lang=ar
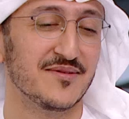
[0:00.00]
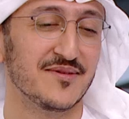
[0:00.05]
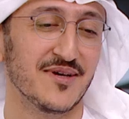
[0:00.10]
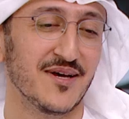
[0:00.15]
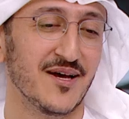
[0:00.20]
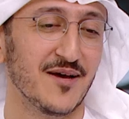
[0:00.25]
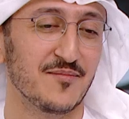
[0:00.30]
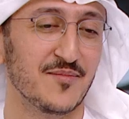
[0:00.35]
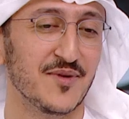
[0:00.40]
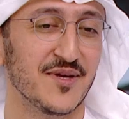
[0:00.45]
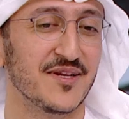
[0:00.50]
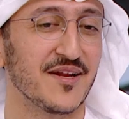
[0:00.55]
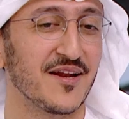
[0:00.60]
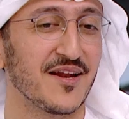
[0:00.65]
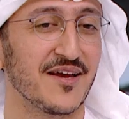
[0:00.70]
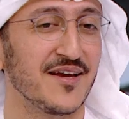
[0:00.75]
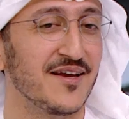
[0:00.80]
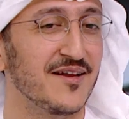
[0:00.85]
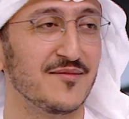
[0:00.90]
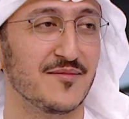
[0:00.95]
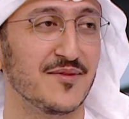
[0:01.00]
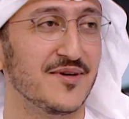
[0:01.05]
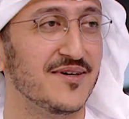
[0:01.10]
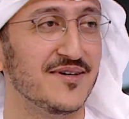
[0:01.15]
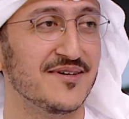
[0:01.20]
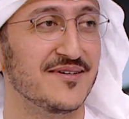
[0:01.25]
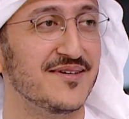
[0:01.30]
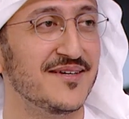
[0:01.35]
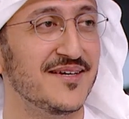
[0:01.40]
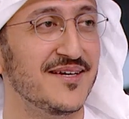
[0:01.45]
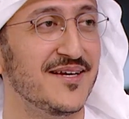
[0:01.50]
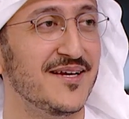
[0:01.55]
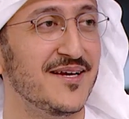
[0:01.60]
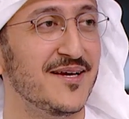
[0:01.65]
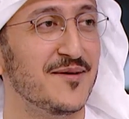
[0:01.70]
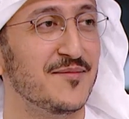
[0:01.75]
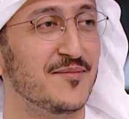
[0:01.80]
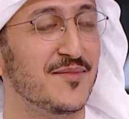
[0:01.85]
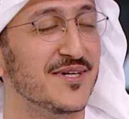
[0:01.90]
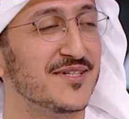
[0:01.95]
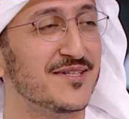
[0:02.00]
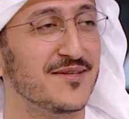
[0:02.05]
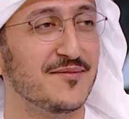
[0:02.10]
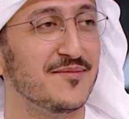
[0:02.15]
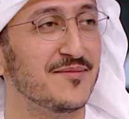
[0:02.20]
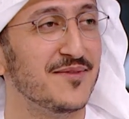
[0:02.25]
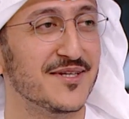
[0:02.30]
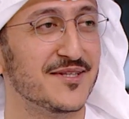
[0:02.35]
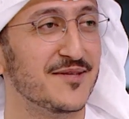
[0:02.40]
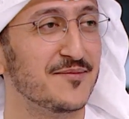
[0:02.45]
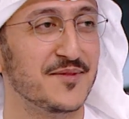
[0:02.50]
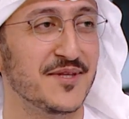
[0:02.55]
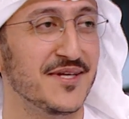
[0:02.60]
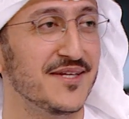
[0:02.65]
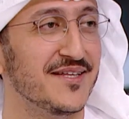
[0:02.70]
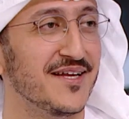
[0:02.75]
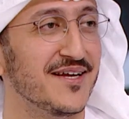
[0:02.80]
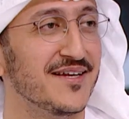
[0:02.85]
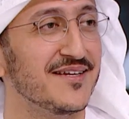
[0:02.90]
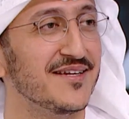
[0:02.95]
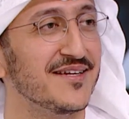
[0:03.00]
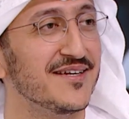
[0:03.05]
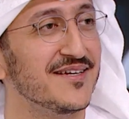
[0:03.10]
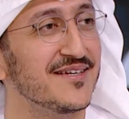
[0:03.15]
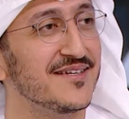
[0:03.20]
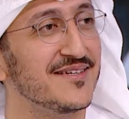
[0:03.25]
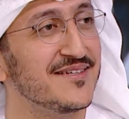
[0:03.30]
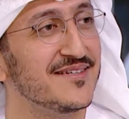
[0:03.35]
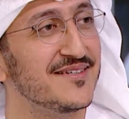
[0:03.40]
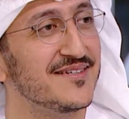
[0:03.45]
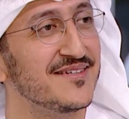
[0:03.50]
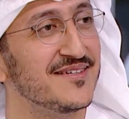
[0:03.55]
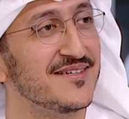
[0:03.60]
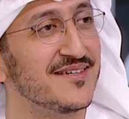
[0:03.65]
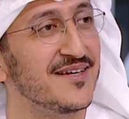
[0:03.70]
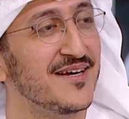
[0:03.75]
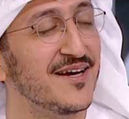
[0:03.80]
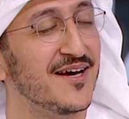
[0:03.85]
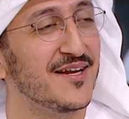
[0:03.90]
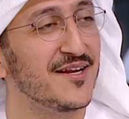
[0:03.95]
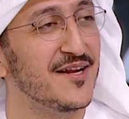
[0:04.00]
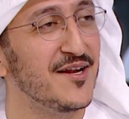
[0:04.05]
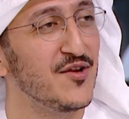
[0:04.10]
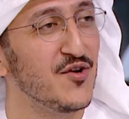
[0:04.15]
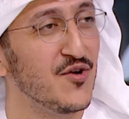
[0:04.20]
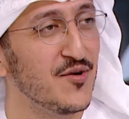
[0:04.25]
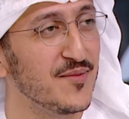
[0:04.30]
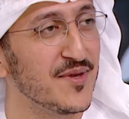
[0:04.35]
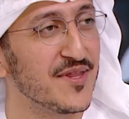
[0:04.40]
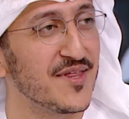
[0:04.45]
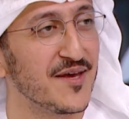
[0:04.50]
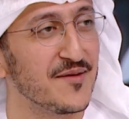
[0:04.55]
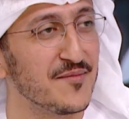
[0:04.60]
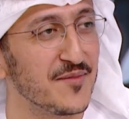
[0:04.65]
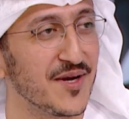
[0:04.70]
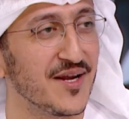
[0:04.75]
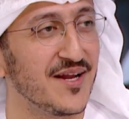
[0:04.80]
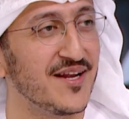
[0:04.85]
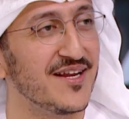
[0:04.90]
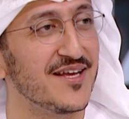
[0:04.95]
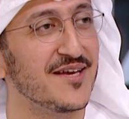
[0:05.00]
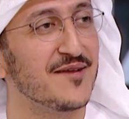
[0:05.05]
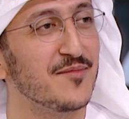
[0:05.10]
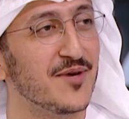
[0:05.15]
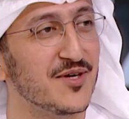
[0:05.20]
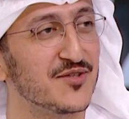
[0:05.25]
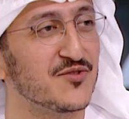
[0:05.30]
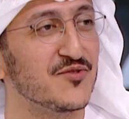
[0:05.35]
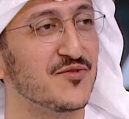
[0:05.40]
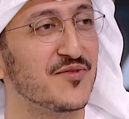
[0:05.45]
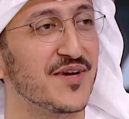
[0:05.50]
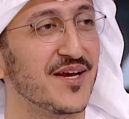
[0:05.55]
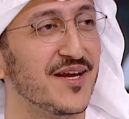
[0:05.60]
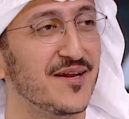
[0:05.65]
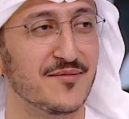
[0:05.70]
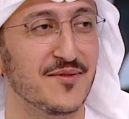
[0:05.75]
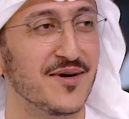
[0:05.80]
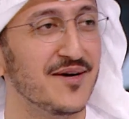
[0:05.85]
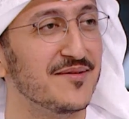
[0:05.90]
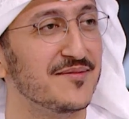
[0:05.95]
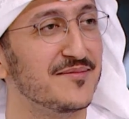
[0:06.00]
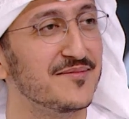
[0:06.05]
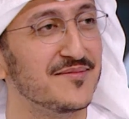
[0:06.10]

حبينا الخيل ما ما ما تبتعد عنا يعني من انا اليوم اذا يمر علي ما اشوف خيل ما